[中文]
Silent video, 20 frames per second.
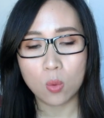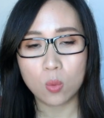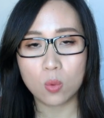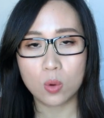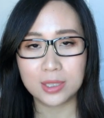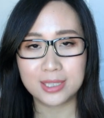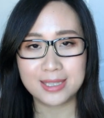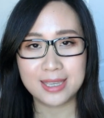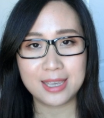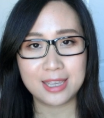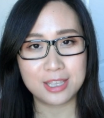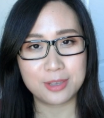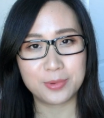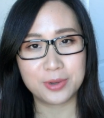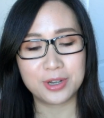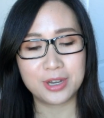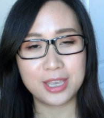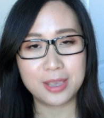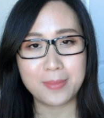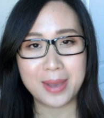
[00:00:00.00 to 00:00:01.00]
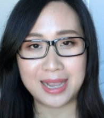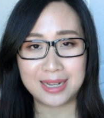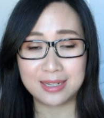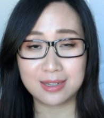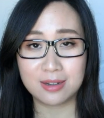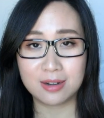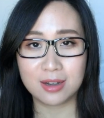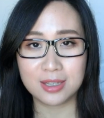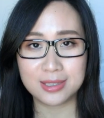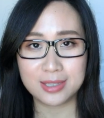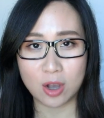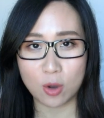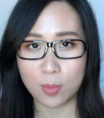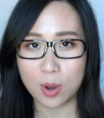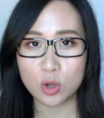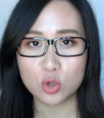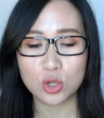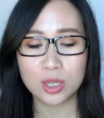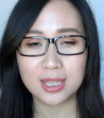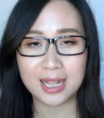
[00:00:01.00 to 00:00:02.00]
我建议你们可以买这个小
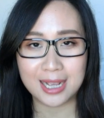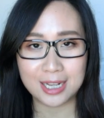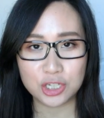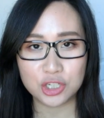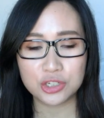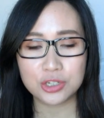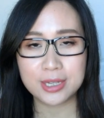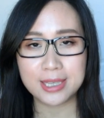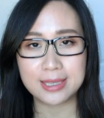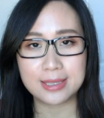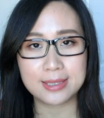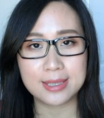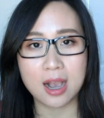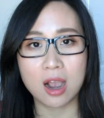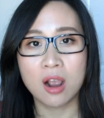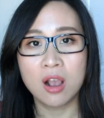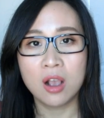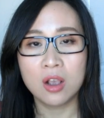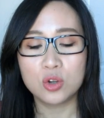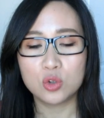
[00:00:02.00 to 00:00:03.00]
包装的来试一下，